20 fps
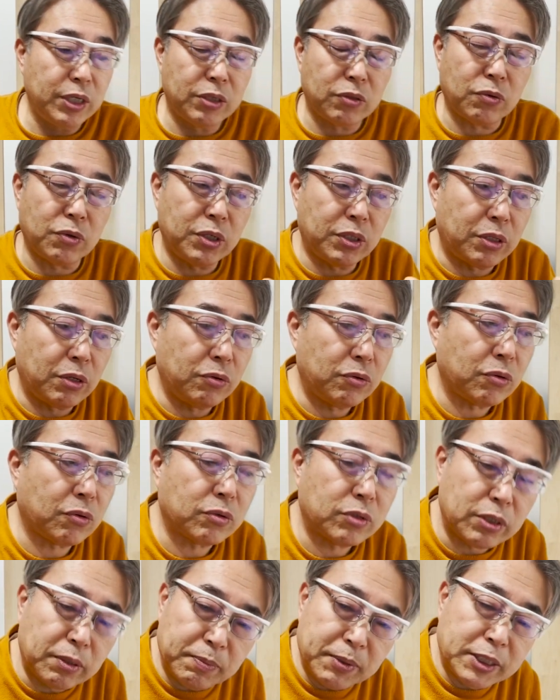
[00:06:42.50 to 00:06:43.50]
糸井っていうとこ
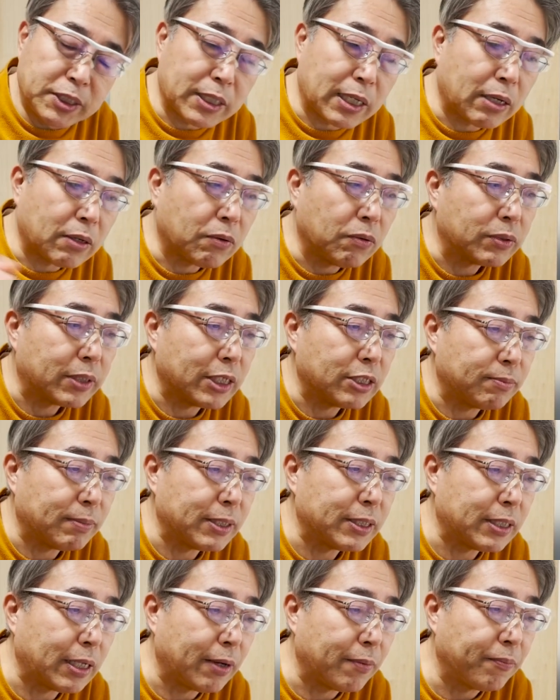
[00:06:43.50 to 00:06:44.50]
ろでピッチャーが交代しま
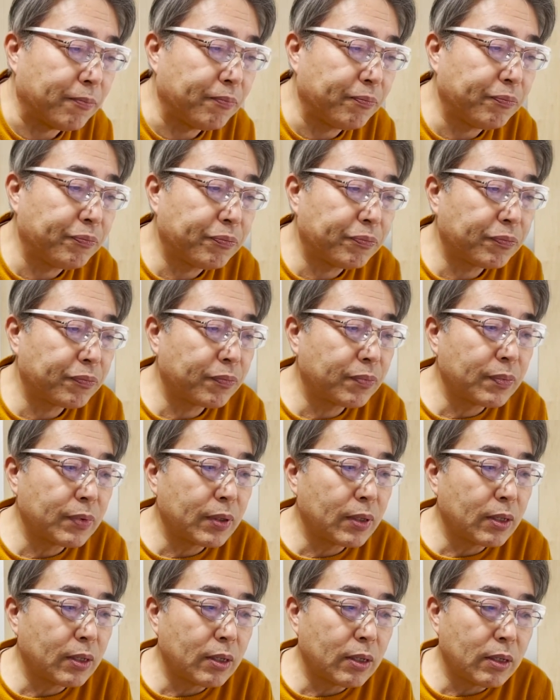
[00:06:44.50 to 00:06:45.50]
した。
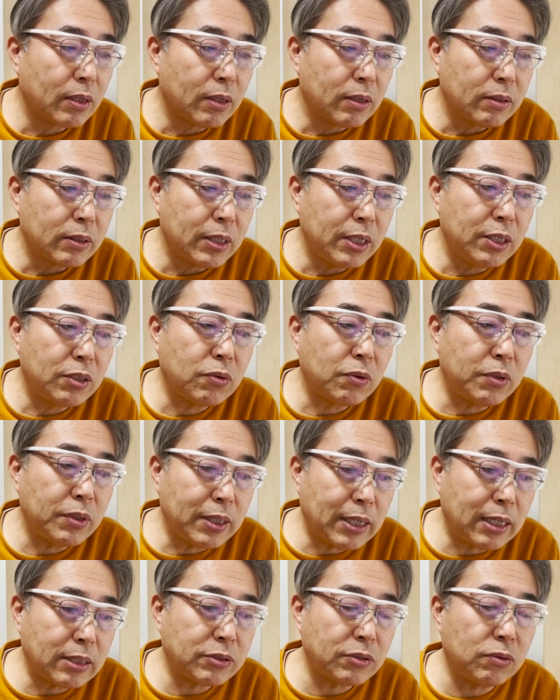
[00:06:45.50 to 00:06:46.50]
糸井
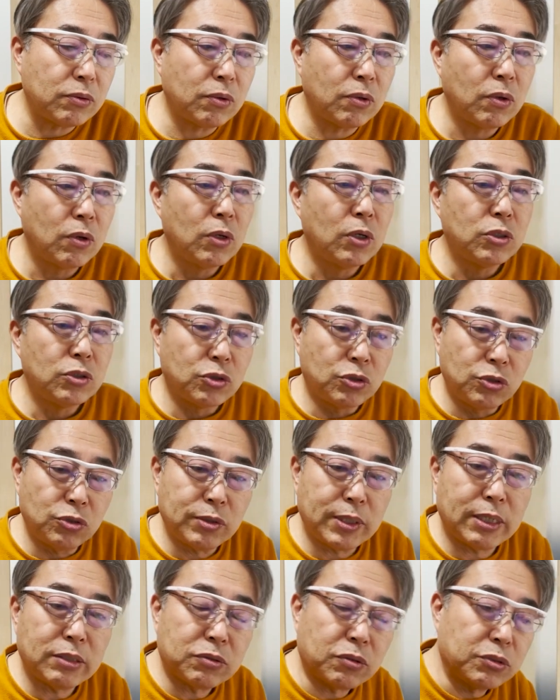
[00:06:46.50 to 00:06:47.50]
がその、
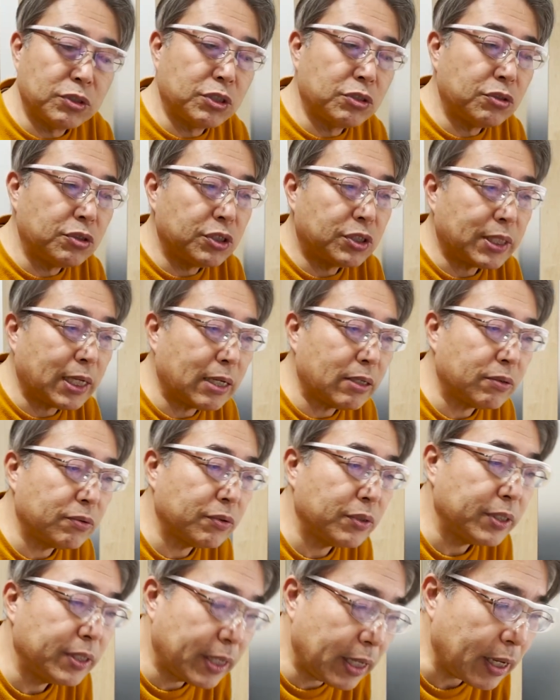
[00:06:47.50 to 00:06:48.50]
ツーアウト二塁三
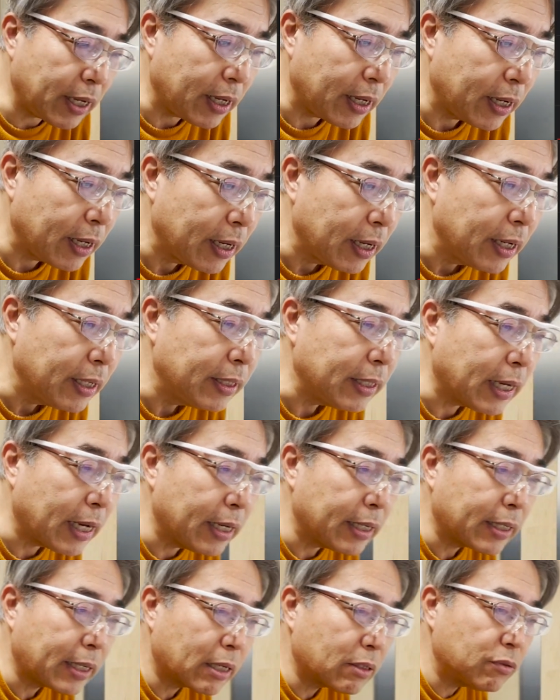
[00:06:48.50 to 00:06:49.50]
塁で、
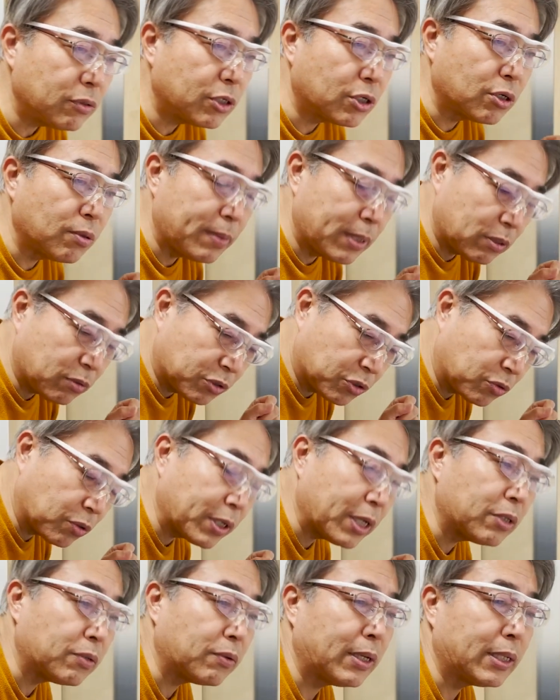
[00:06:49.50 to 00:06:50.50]
内角低めの
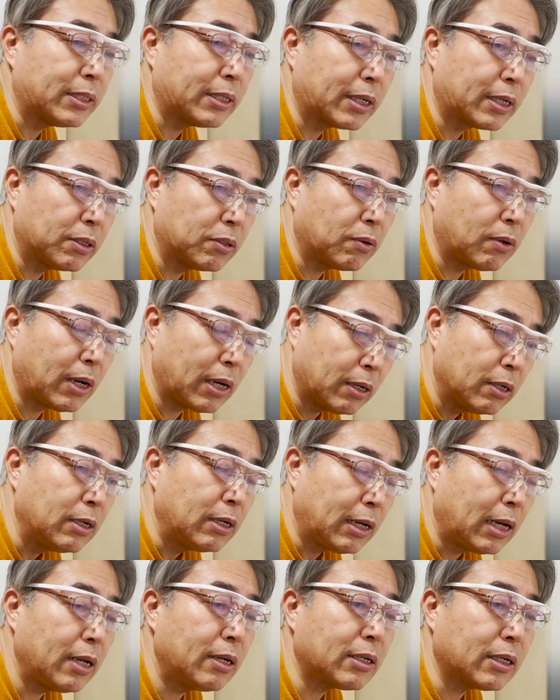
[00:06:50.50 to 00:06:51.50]
ストレートやったけど、
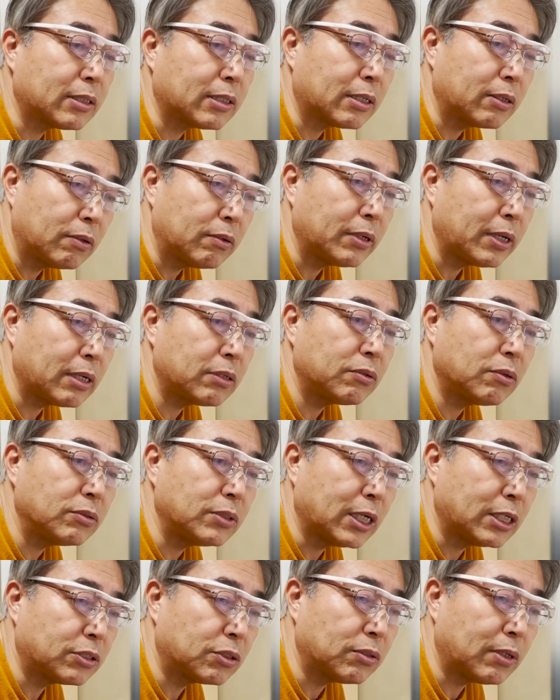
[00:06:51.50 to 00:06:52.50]
速かったけど、
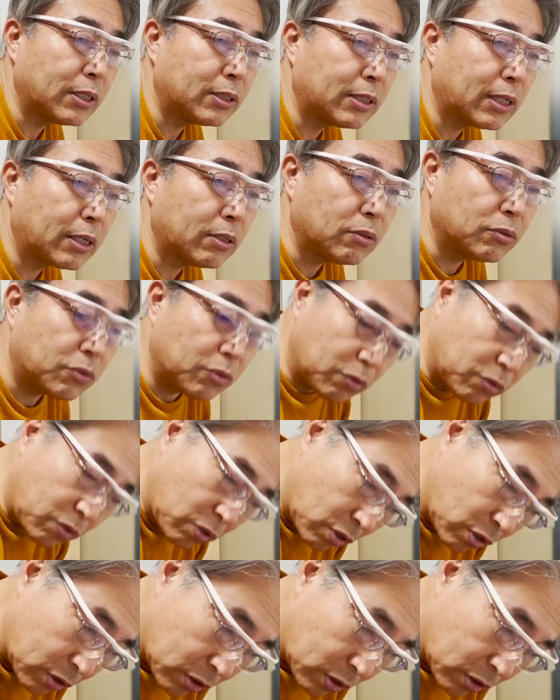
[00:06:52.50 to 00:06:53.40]
148キロあったけど、それを